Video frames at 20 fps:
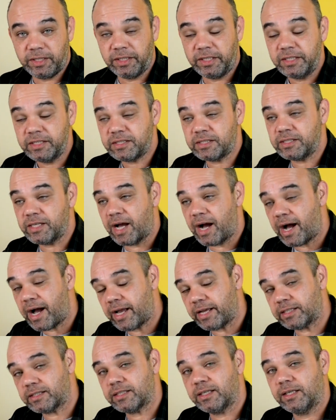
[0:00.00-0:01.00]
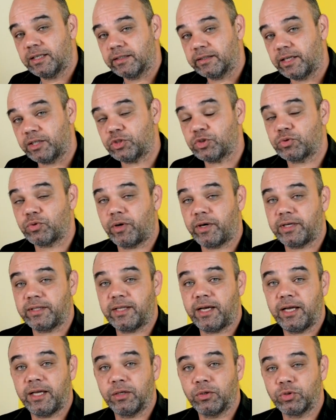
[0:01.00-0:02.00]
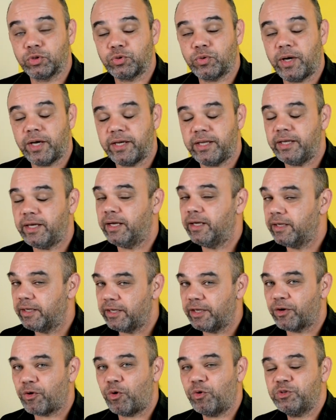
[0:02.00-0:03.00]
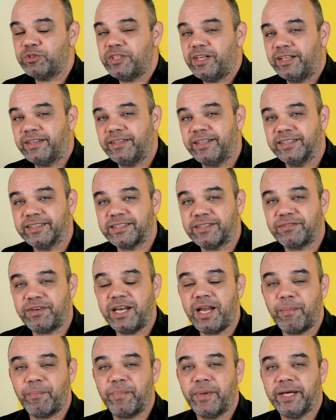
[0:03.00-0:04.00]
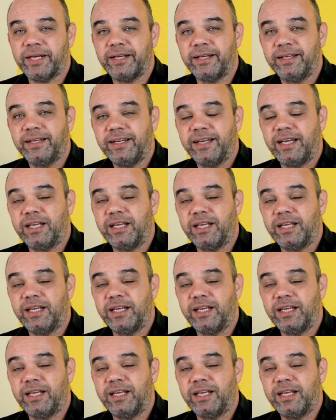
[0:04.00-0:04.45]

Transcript: iniciais da história da relojoaria e com certeza vale a pena